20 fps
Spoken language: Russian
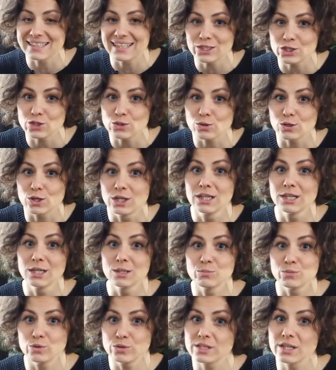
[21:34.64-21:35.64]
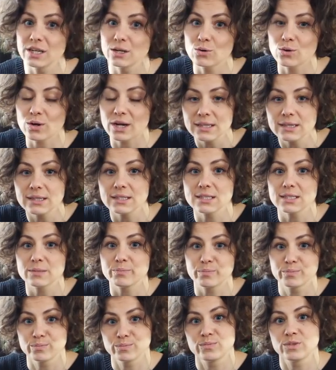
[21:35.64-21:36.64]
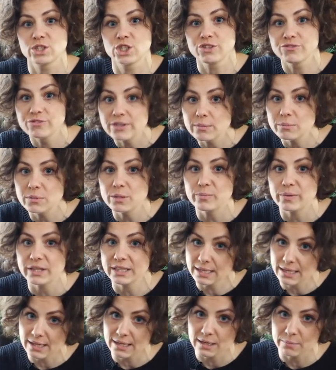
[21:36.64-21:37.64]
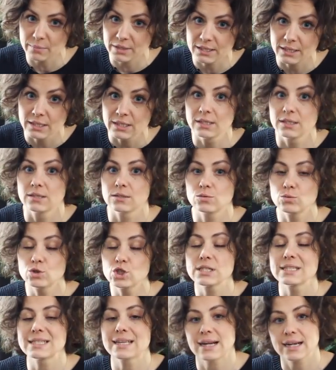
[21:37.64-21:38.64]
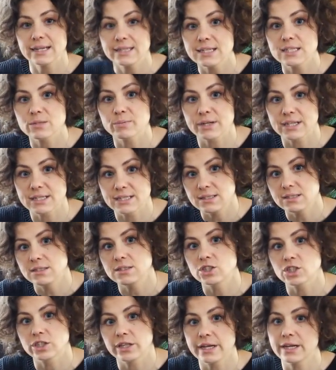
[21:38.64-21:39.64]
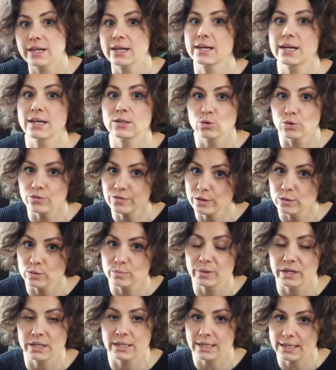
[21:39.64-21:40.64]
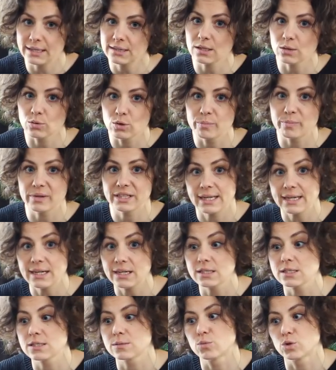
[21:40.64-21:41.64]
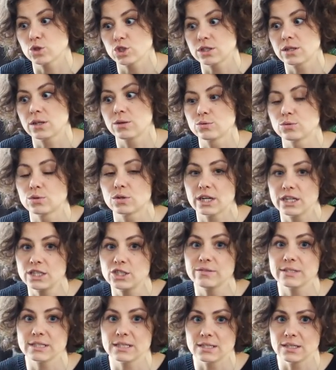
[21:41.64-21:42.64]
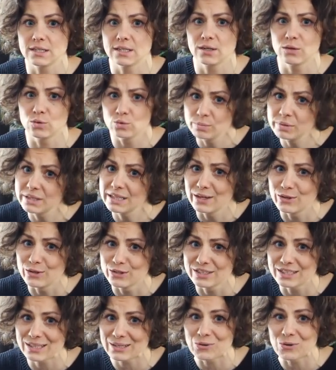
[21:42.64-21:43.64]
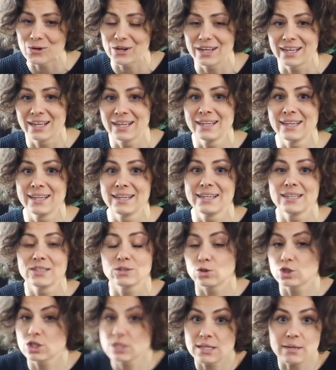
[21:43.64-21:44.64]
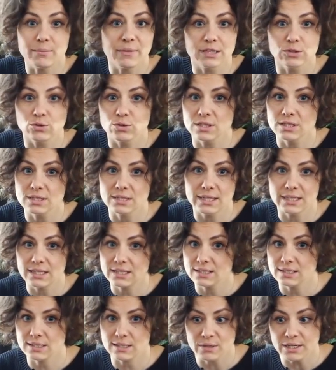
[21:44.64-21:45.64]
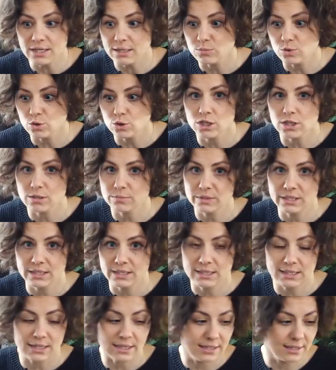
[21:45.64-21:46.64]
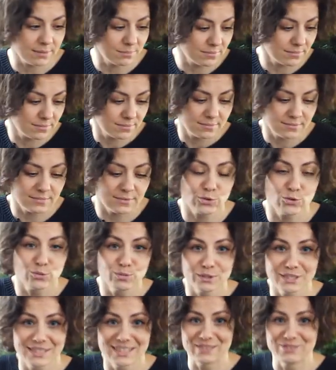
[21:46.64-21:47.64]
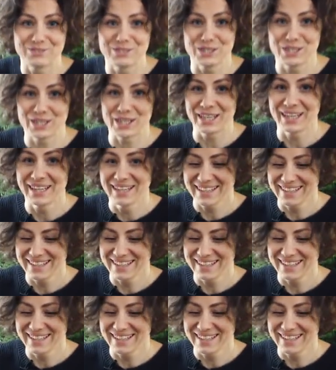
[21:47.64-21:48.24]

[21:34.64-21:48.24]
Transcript: Так что будьте аккуратны с живыми подарками. Лучше заранее спросите человека, готов ли он принять такой подарок, и сможет ли он ухаживать, и любит ли он такое. То же самое относится и к собакам, кошкам и остальным. Юми с Афишей.